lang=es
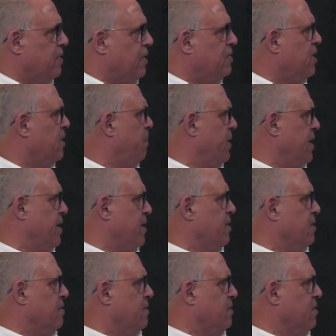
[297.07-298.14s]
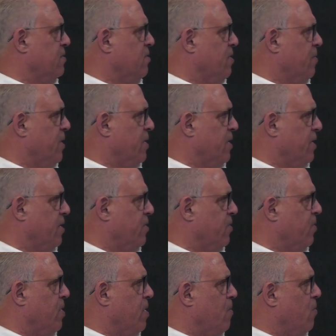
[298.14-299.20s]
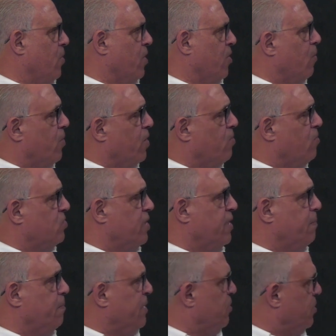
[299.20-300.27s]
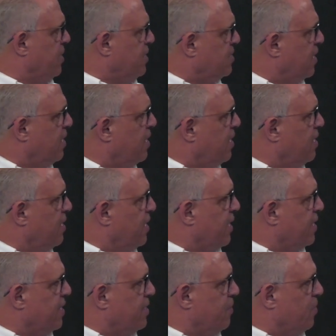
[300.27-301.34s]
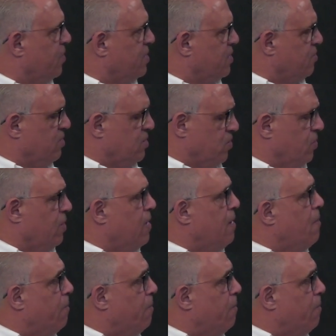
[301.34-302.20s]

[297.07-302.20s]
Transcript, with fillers: Es esperar solamente esto, porque no podemos ser pitonizas en este tipo de situación,